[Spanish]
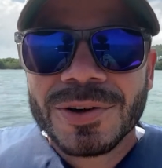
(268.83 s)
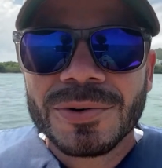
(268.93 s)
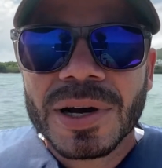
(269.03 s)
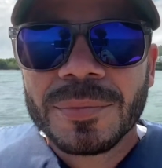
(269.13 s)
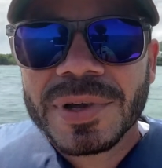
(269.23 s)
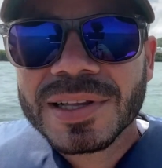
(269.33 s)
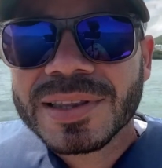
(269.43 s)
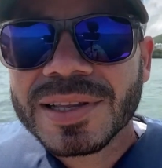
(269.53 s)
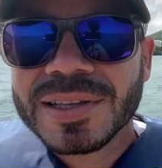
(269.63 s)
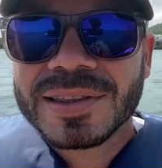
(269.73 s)
un
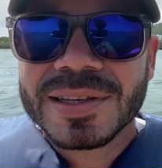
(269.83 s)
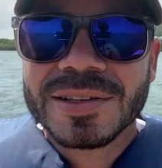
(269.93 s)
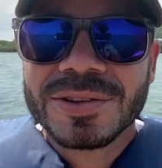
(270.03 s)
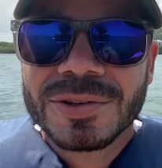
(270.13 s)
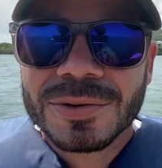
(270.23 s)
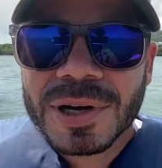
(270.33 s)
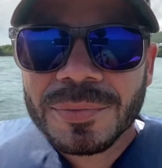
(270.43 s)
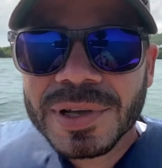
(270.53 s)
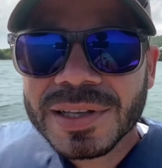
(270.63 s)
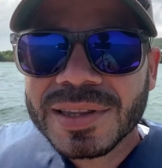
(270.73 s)
ambiente distinto, un
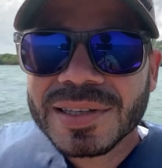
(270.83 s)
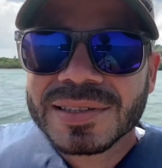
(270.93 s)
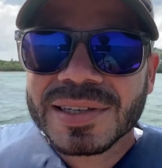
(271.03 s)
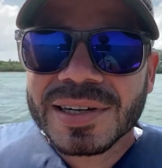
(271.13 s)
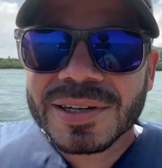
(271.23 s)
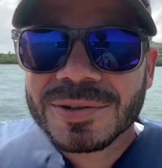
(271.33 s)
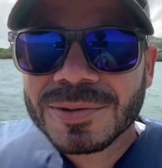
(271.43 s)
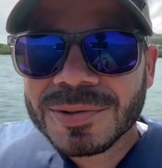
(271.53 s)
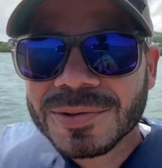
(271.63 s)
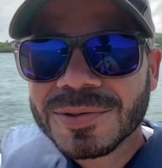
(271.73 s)
ambiente
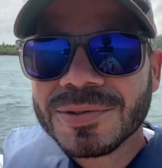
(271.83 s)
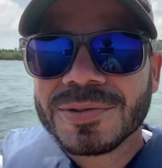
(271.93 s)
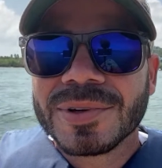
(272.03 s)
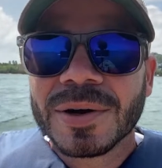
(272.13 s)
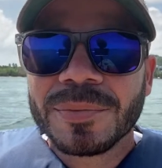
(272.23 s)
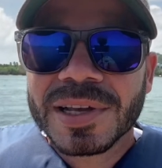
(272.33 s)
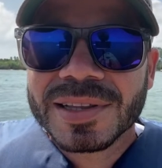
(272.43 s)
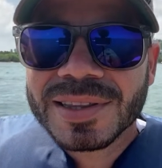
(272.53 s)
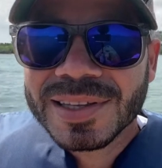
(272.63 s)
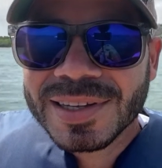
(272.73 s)
sereno, un
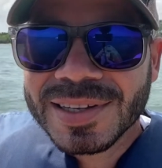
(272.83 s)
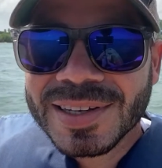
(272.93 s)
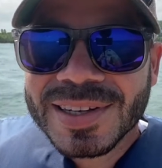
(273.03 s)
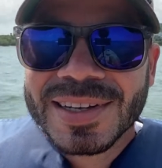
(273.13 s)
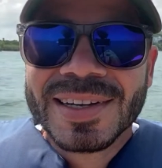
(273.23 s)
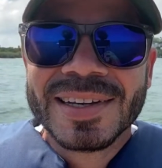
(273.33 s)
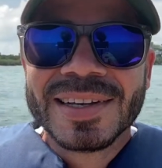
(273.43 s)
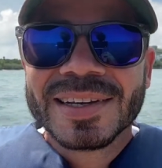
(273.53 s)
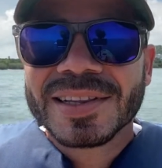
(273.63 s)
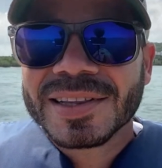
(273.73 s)
ambiente
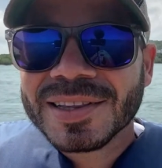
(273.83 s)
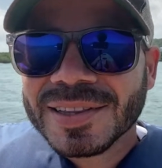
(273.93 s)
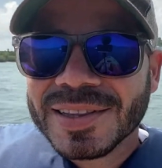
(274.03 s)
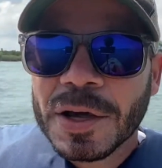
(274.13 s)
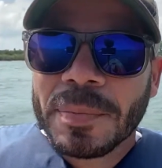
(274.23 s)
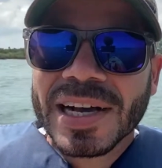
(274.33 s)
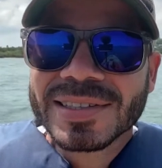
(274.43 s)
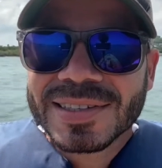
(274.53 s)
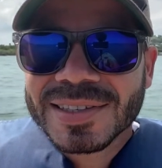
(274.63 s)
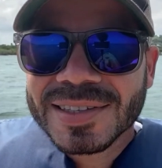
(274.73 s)
mm, de
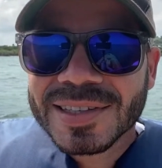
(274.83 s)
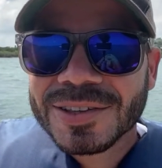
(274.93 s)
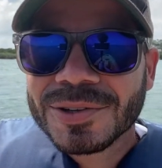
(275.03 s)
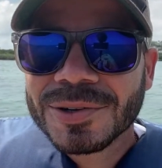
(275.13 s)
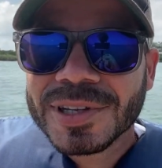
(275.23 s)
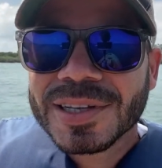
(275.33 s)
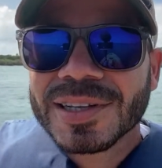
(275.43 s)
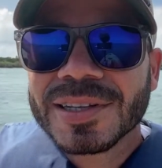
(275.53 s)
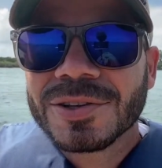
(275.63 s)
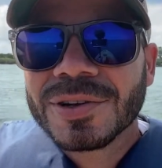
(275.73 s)
paz dentro
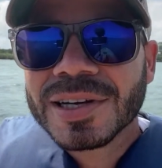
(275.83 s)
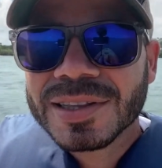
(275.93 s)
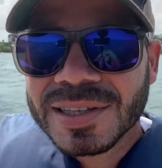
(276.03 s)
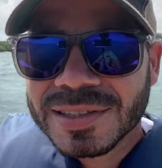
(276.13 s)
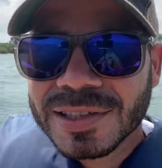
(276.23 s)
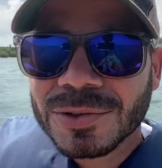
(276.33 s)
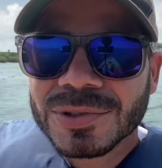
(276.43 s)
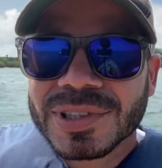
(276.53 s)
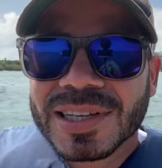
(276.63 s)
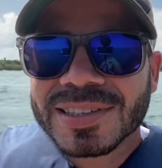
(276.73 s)
de, todas estas
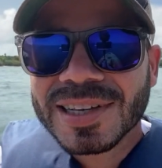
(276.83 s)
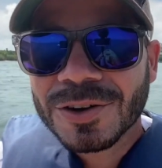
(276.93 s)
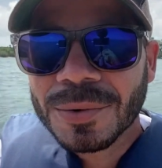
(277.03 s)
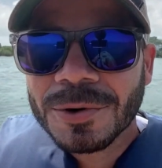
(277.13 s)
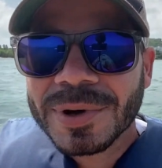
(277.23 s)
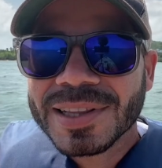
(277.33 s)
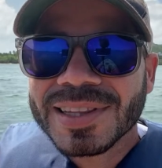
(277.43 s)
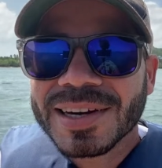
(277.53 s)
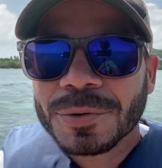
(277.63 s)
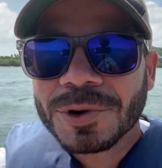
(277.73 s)
circunstancias. Como ven,
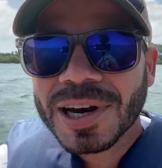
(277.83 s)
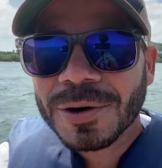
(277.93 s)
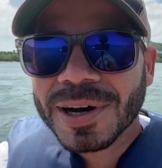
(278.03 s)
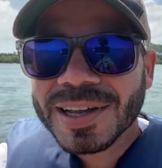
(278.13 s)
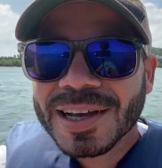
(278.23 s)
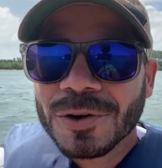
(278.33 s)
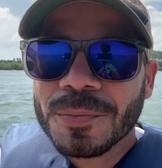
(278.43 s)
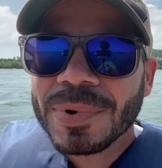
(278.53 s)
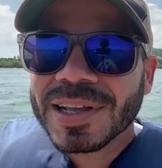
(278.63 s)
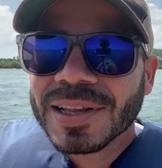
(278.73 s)
tenemos la bahía
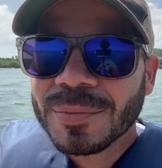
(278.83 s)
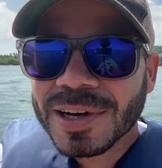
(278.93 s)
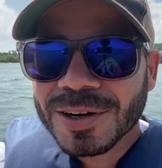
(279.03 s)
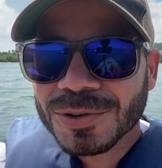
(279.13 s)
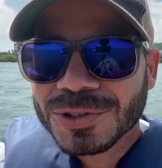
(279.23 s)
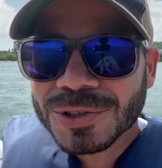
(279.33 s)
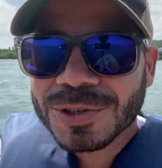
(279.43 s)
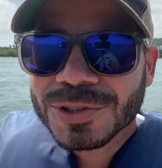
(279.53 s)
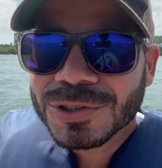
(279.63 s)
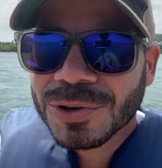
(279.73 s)
completa para
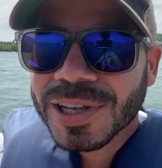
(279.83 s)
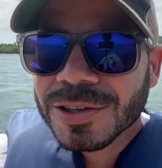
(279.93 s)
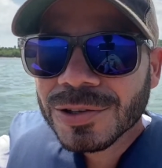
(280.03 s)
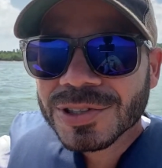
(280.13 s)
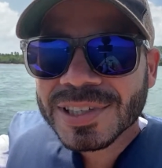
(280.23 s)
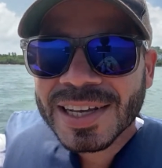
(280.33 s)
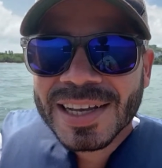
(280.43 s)
nosotros solitos